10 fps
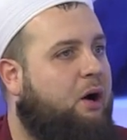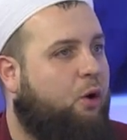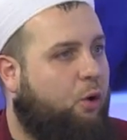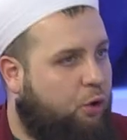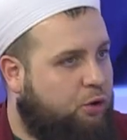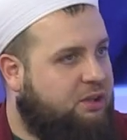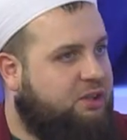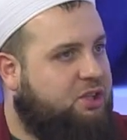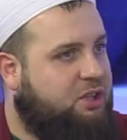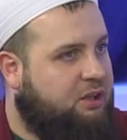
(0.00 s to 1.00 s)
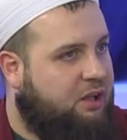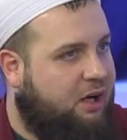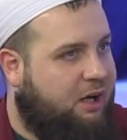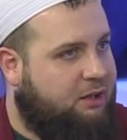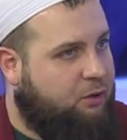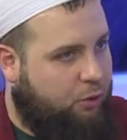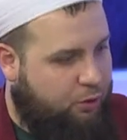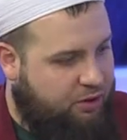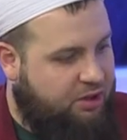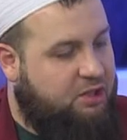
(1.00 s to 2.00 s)
Oradaki
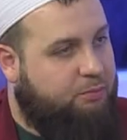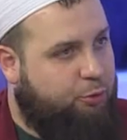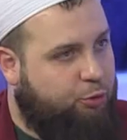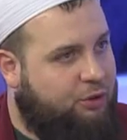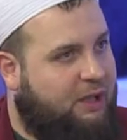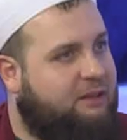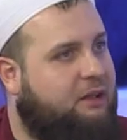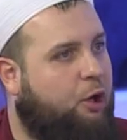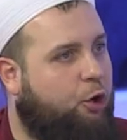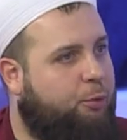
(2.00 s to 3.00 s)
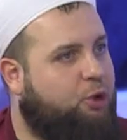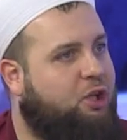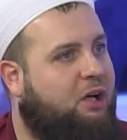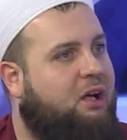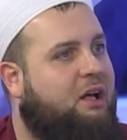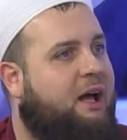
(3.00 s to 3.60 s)
oradaki bulunan lavaboda